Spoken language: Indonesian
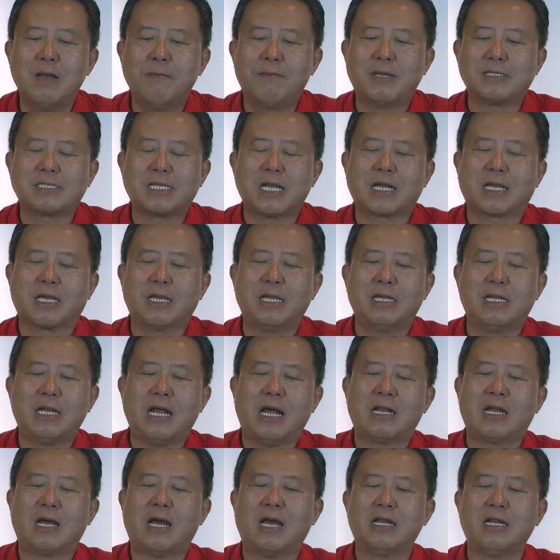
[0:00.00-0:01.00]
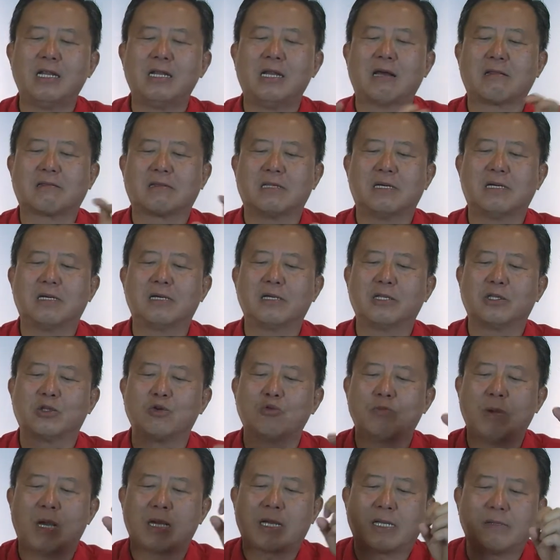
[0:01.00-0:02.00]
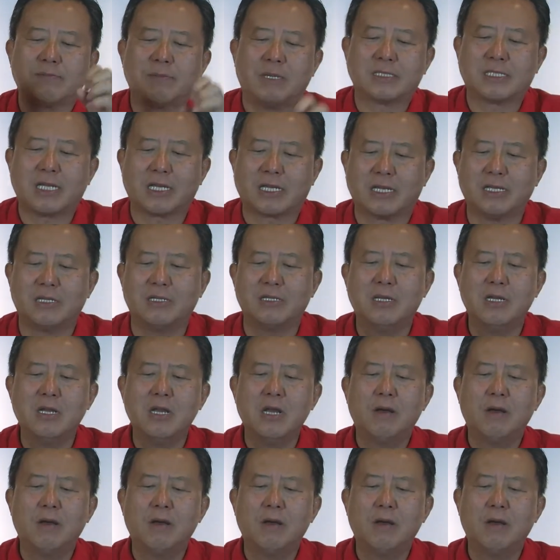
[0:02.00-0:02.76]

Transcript: masakin, anak ini datang itu makan masakin